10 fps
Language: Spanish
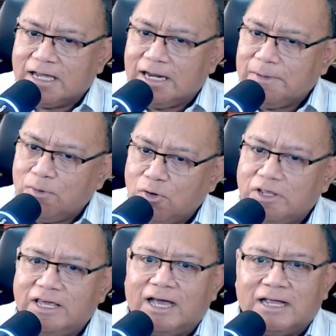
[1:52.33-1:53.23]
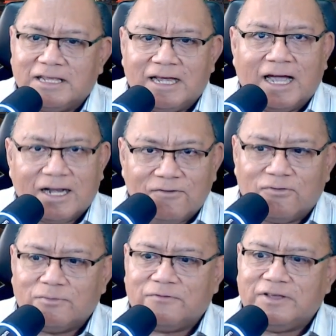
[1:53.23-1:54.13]
el mismo día llega el
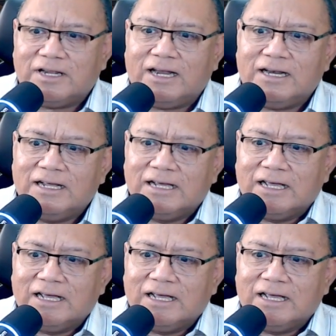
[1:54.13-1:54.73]
informe final